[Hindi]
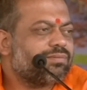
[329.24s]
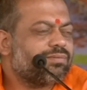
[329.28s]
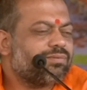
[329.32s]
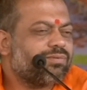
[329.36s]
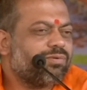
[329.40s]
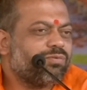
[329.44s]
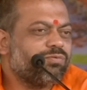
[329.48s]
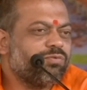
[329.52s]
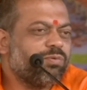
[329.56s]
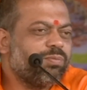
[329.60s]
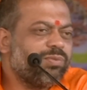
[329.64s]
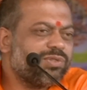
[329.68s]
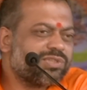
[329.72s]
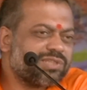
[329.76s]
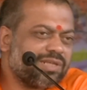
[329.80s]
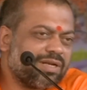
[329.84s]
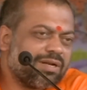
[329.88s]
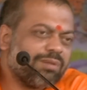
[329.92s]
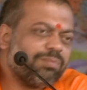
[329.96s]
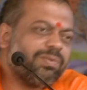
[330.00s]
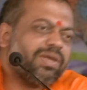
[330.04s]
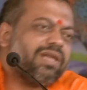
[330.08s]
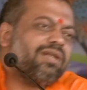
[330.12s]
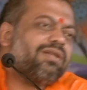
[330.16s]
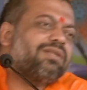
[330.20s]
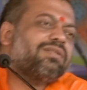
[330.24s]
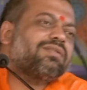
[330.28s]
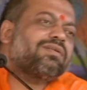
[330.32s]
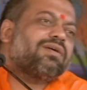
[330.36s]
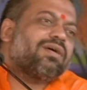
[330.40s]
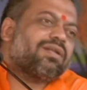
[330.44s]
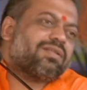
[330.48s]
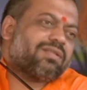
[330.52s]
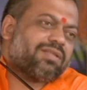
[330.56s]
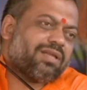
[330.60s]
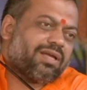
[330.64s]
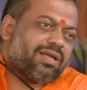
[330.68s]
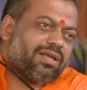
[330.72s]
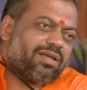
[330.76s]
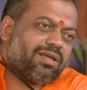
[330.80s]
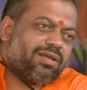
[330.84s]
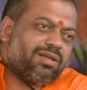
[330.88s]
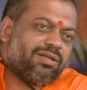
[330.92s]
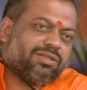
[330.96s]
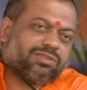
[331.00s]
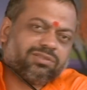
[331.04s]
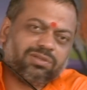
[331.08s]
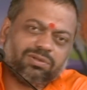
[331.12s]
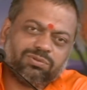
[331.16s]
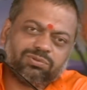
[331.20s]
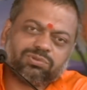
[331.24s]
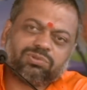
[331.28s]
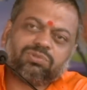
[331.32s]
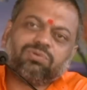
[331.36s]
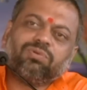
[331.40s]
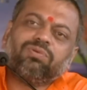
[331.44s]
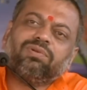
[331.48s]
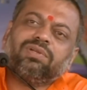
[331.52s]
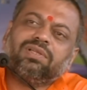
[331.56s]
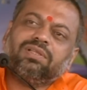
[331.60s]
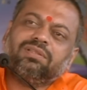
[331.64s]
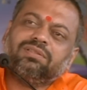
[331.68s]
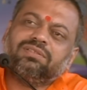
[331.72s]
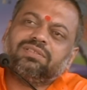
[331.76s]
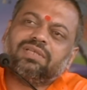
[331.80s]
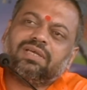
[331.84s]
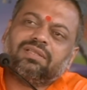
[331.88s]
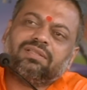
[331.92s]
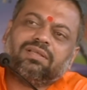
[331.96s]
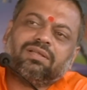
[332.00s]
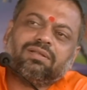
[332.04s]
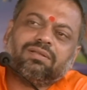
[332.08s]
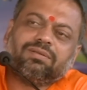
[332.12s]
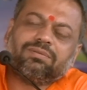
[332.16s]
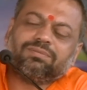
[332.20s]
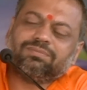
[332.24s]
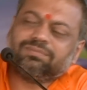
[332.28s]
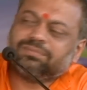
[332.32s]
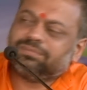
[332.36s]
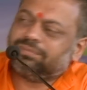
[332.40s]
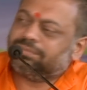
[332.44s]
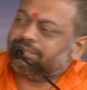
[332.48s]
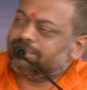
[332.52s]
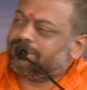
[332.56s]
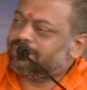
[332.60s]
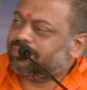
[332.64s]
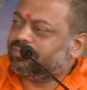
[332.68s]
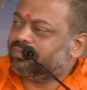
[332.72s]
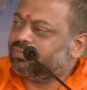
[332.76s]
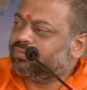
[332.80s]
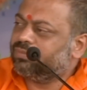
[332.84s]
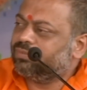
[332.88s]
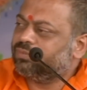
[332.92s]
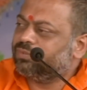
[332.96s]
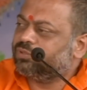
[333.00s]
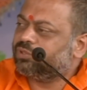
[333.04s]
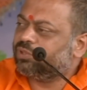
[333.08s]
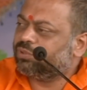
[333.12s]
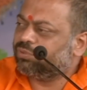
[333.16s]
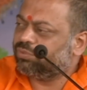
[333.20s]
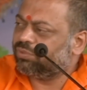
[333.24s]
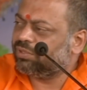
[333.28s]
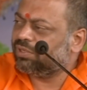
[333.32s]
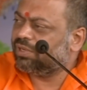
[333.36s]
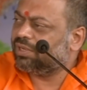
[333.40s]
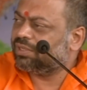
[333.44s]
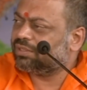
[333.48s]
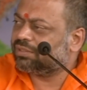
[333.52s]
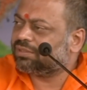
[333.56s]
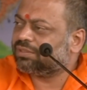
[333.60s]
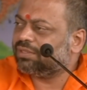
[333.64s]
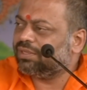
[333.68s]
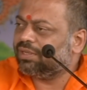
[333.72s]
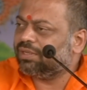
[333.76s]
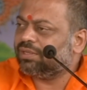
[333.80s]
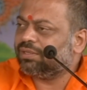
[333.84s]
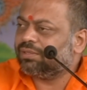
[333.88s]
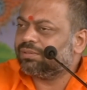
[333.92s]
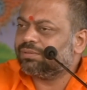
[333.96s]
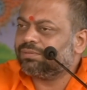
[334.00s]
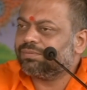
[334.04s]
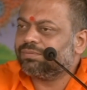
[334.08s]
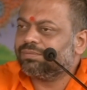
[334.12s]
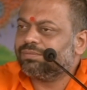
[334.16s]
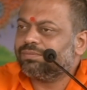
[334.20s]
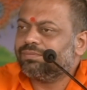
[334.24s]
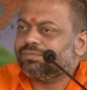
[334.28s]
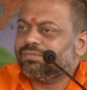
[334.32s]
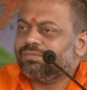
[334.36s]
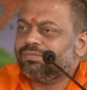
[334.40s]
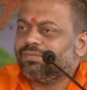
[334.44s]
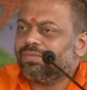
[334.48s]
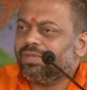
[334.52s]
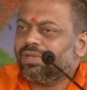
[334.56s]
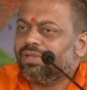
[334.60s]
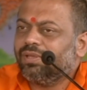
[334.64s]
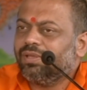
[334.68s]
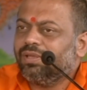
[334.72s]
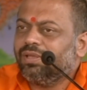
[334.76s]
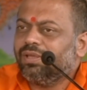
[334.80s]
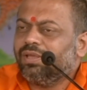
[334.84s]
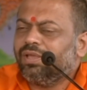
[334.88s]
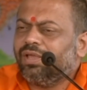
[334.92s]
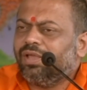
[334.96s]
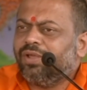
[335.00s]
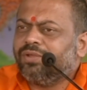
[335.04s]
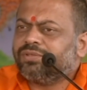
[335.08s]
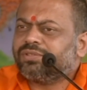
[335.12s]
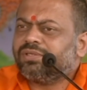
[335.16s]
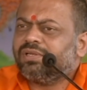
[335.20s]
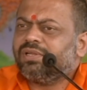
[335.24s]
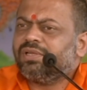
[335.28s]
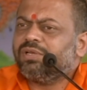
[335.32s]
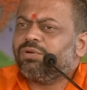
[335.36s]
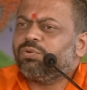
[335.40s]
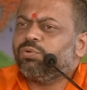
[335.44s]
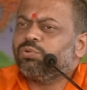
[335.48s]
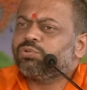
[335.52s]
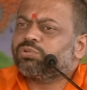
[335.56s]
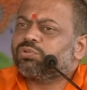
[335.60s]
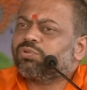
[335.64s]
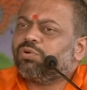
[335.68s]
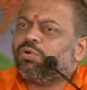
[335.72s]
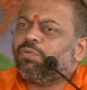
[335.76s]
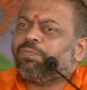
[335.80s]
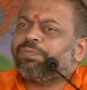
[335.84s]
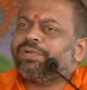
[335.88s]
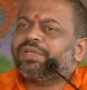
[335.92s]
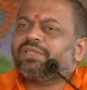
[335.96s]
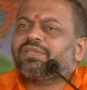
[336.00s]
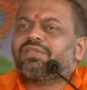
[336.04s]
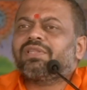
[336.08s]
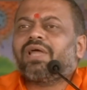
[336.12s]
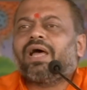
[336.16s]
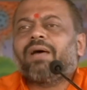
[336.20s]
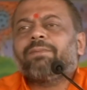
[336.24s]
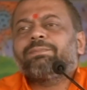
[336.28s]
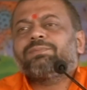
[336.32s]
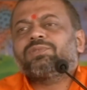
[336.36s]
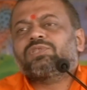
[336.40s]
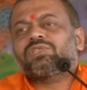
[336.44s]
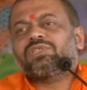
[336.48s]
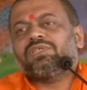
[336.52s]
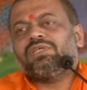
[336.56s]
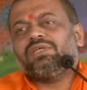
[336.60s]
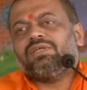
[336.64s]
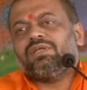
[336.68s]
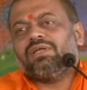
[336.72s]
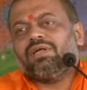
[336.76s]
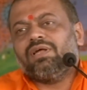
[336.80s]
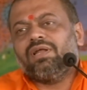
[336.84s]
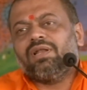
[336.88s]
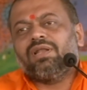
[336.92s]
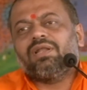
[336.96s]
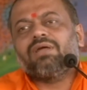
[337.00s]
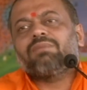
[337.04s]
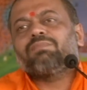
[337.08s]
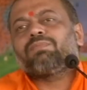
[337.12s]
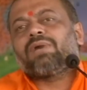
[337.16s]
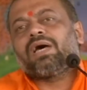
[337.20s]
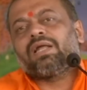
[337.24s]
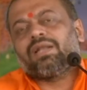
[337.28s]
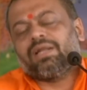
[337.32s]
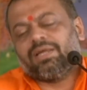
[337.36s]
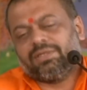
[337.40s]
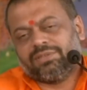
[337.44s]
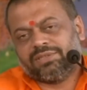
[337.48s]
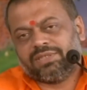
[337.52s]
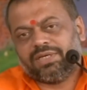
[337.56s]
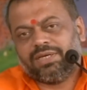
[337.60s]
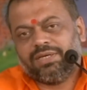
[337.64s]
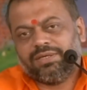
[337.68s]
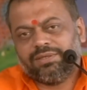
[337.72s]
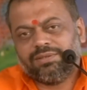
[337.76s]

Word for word: वो बेचारा मेहनत करता है इसलिए उसको नींद ज़्यादा ज़रूरी लगती है इसलिए उसको फिर तामसी न माना जाए